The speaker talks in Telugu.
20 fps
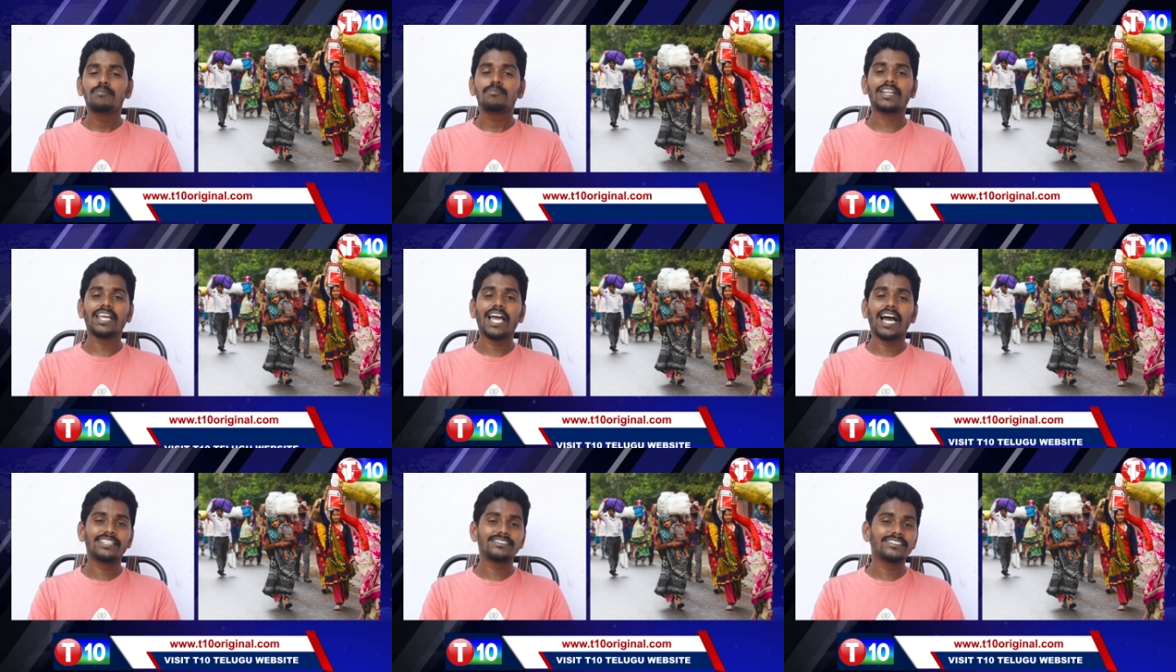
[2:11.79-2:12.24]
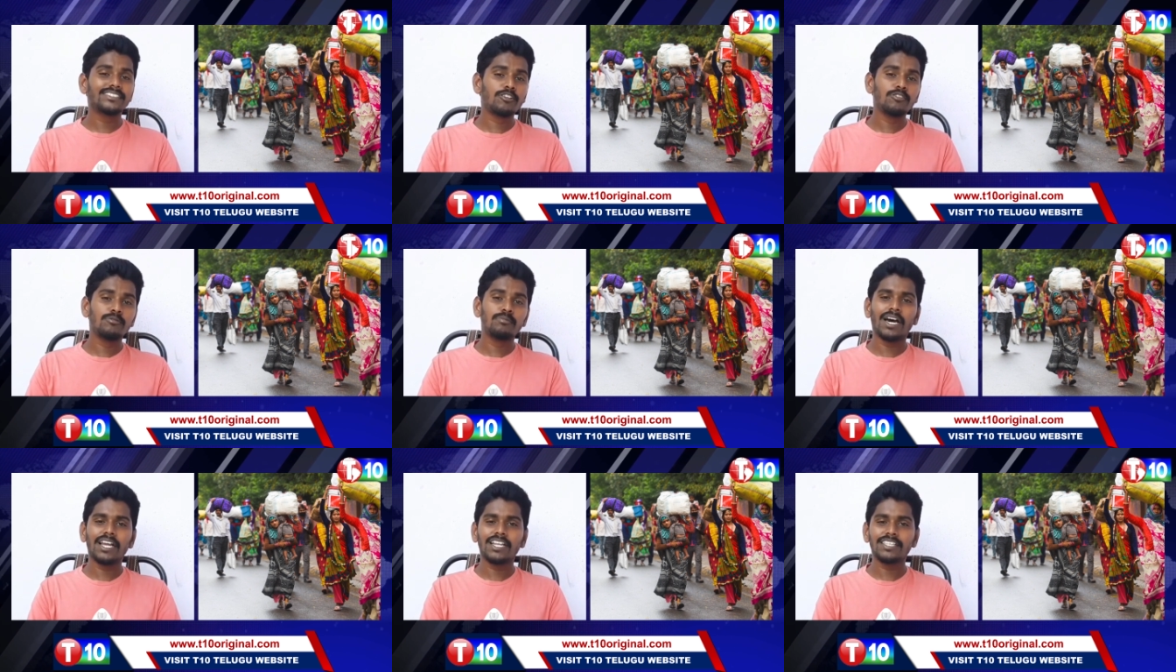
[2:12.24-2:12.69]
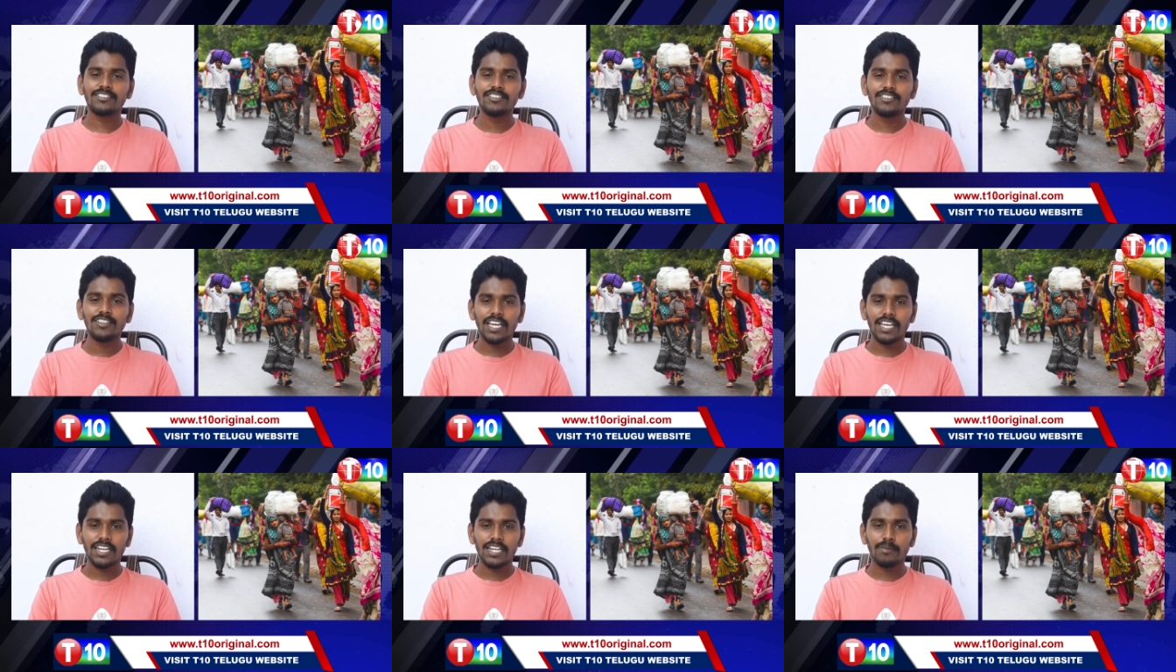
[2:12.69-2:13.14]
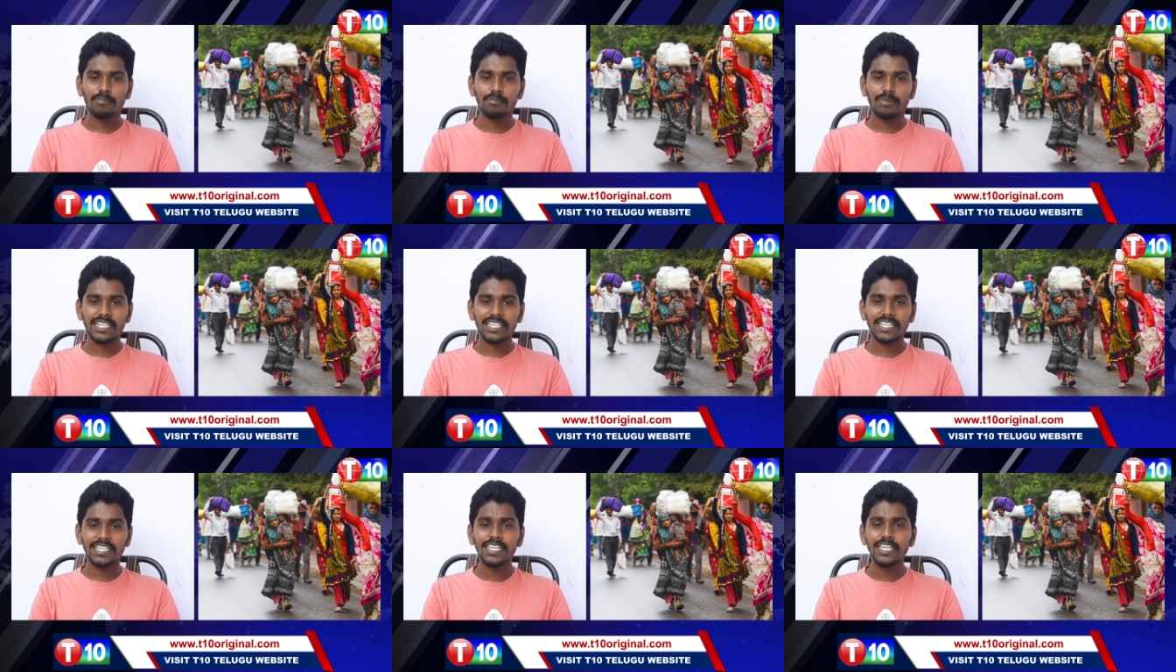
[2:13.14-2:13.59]
మరి అందరూ భారతీయులే
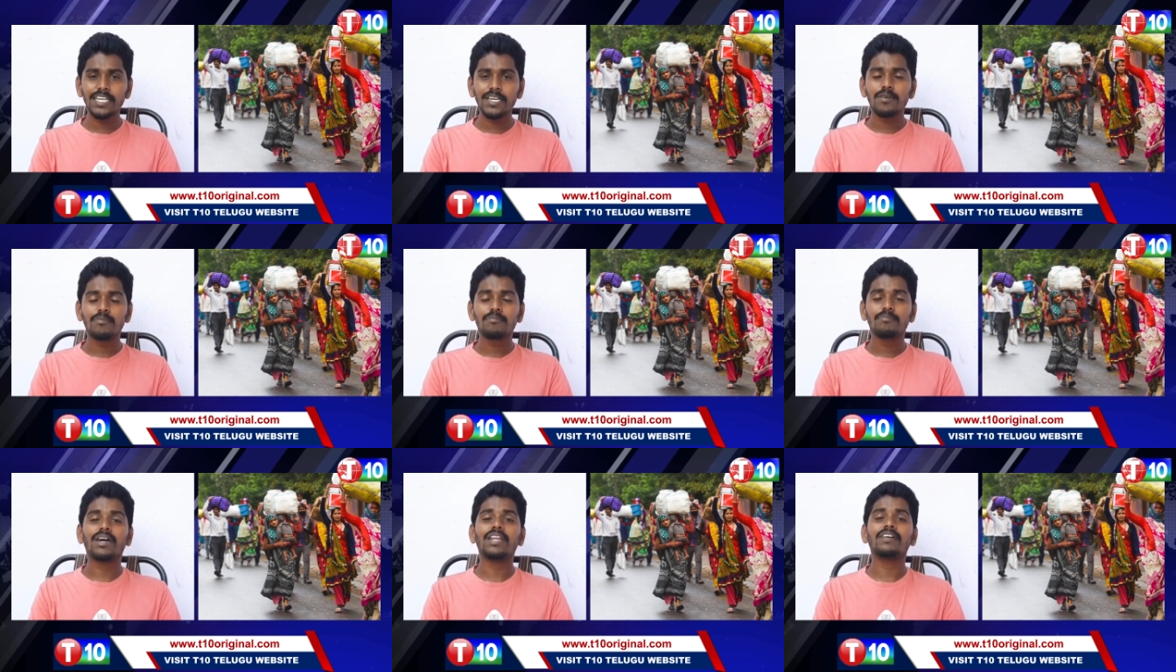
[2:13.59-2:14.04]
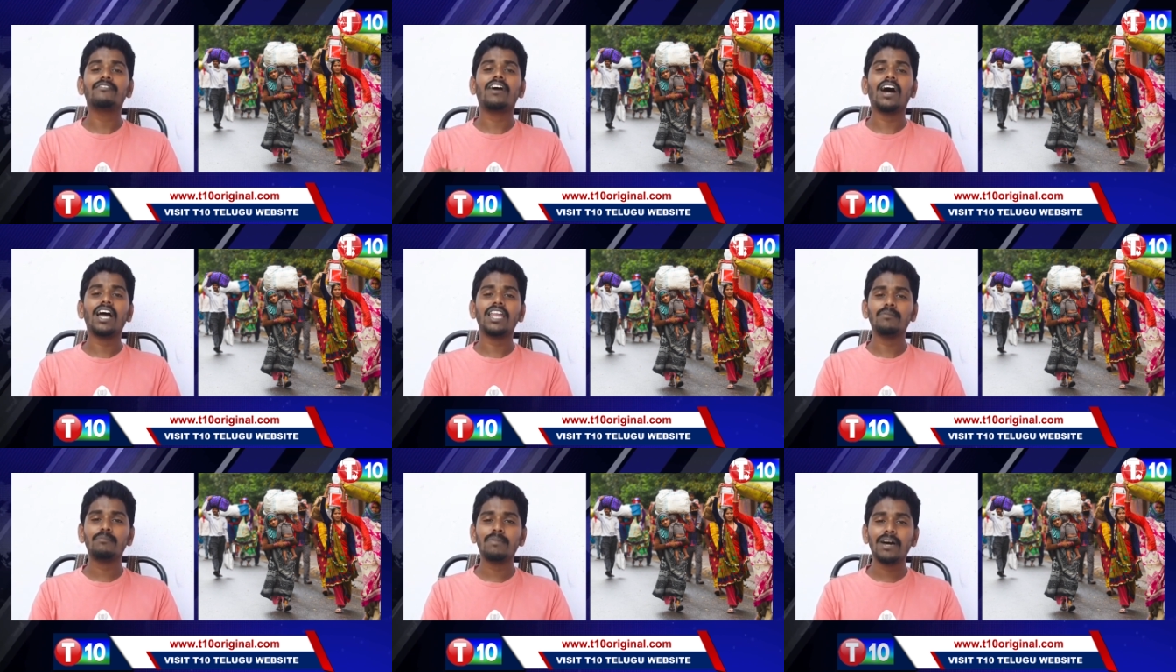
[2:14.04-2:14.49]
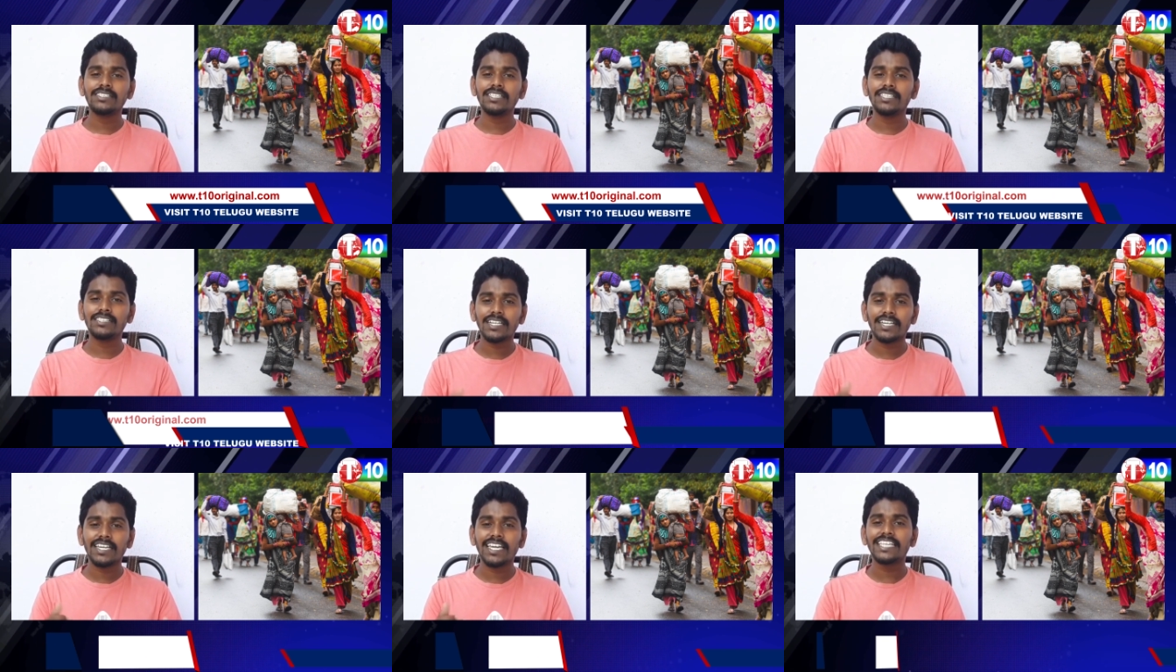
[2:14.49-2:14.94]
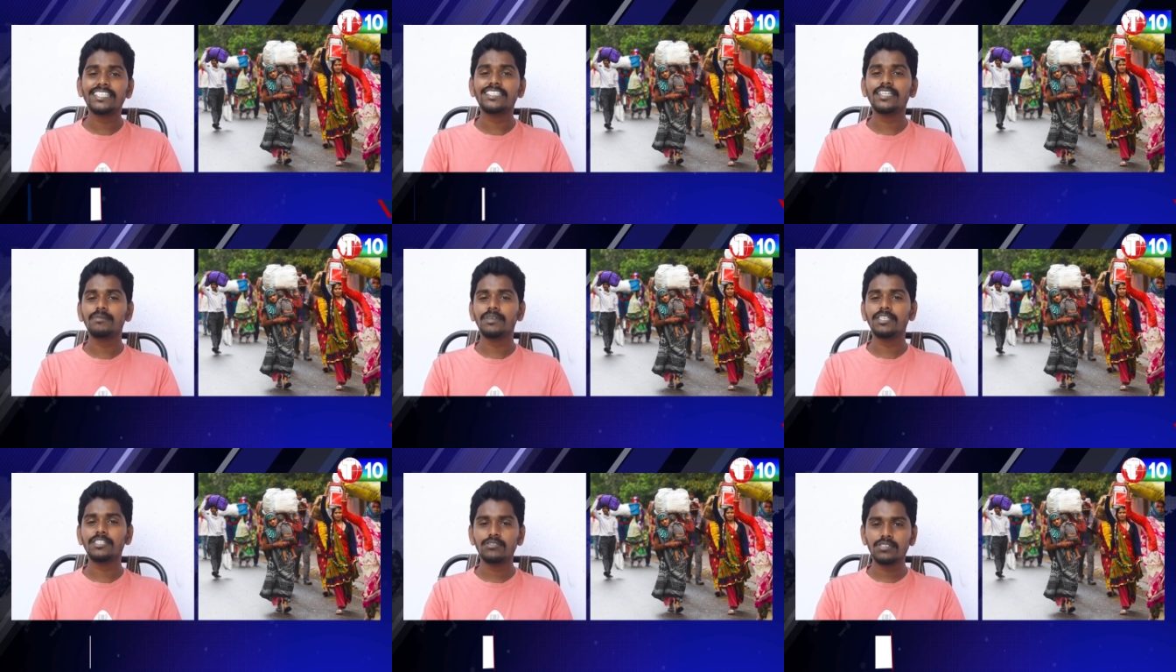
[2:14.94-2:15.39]
అయినప్పటికీ మరి వాళ్ళ బాధ్యత
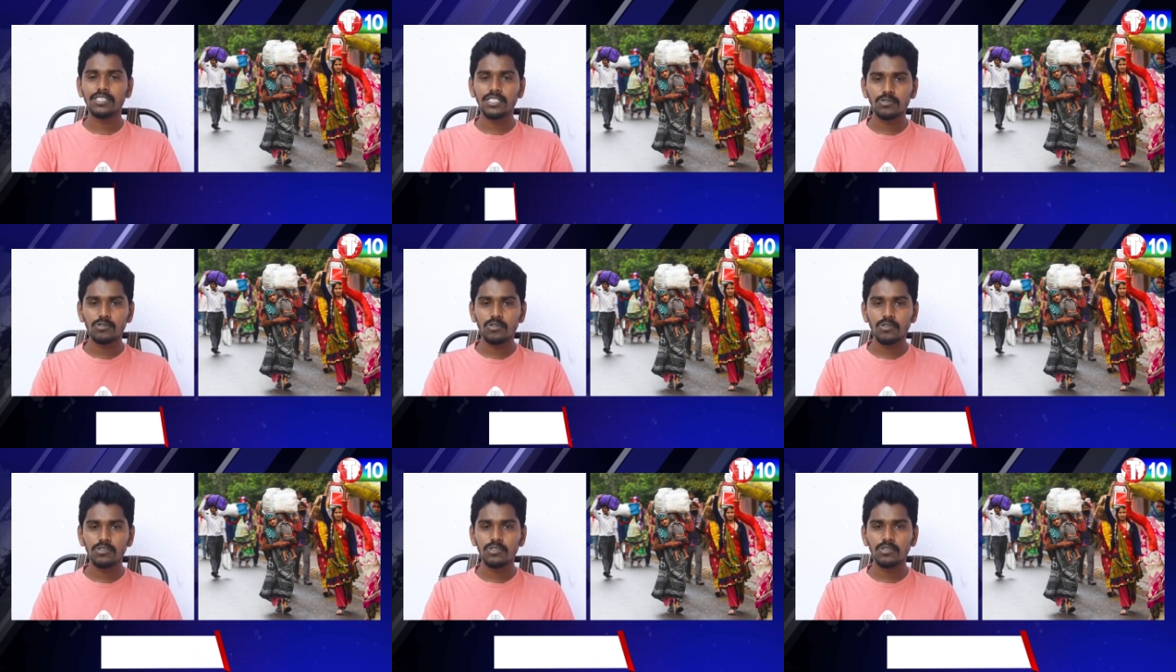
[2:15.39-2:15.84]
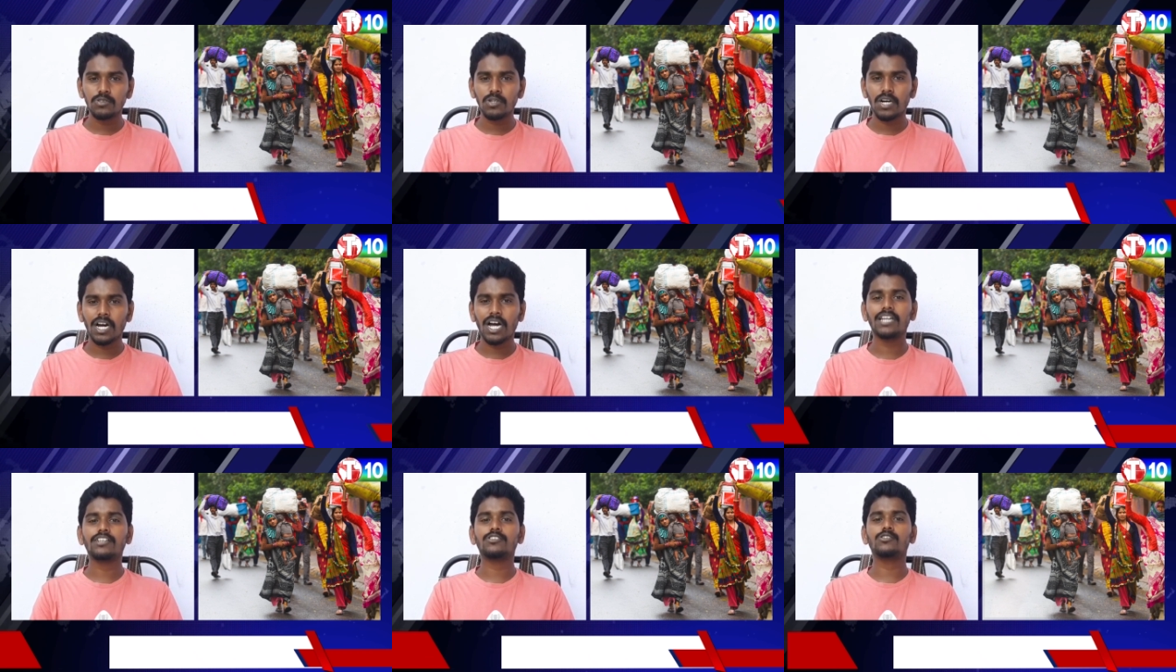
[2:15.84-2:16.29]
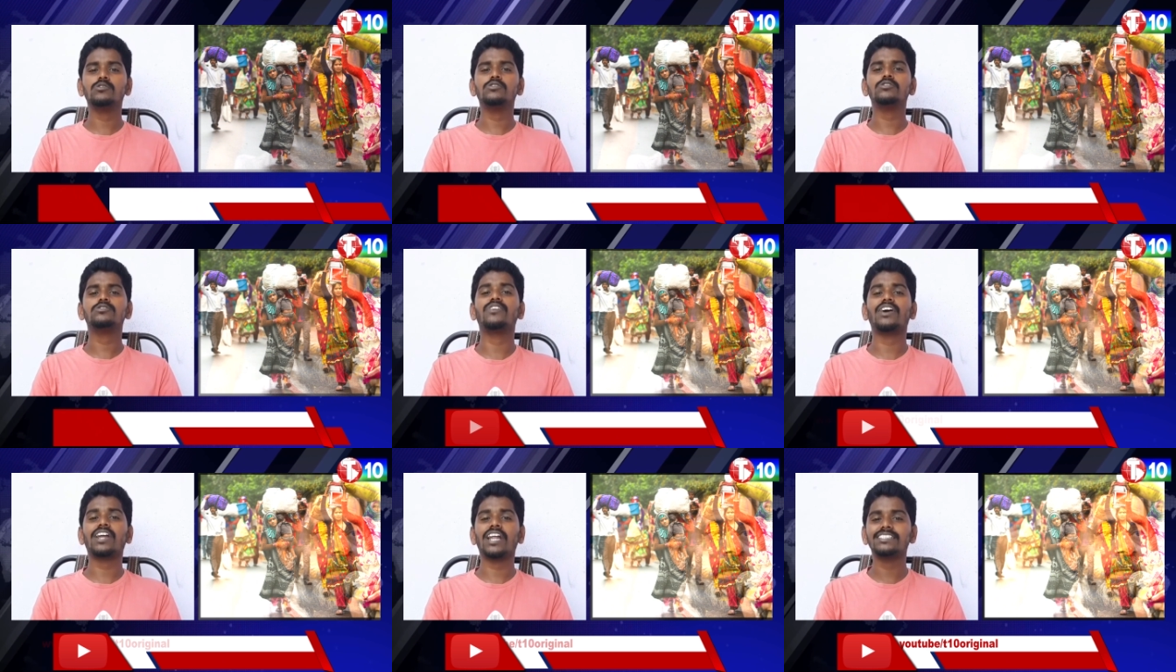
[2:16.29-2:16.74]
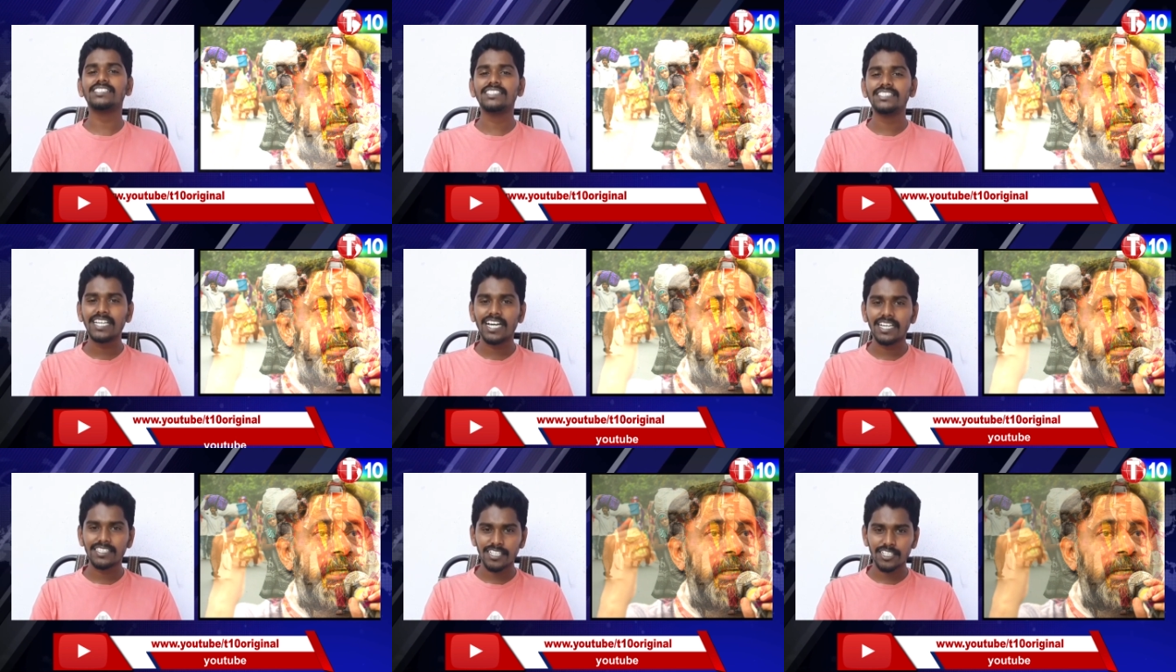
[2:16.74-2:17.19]
కేంద్రం ఎందుకు తీసుకోవద్దు అంటూ స్వరాజ్
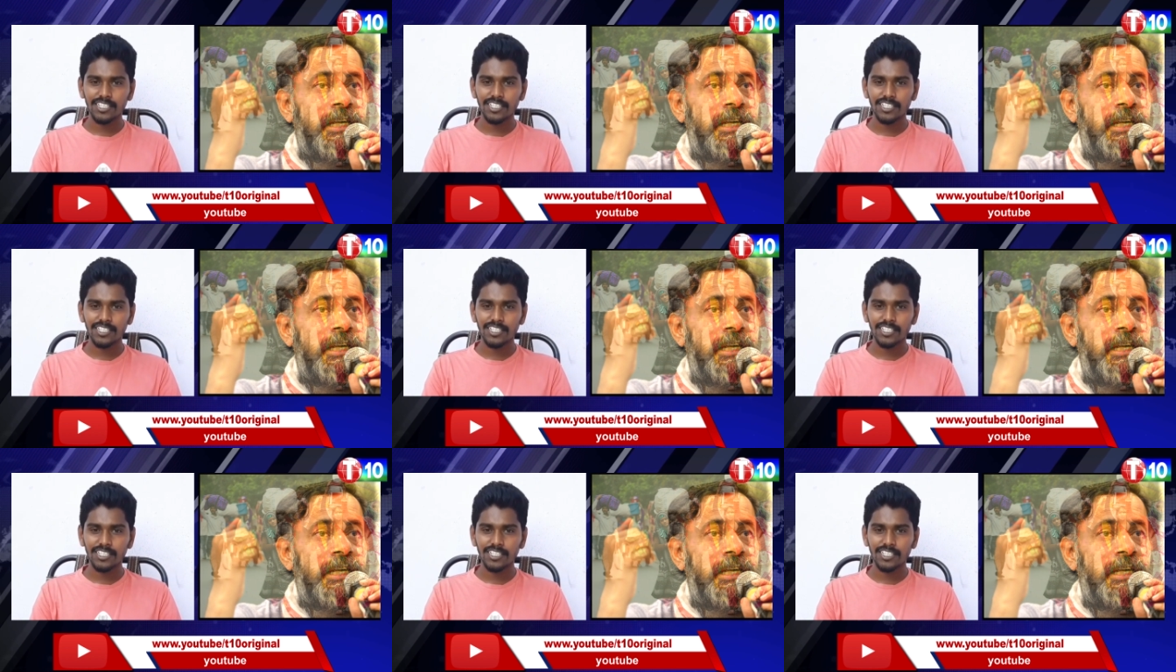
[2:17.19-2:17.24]
ఇండియా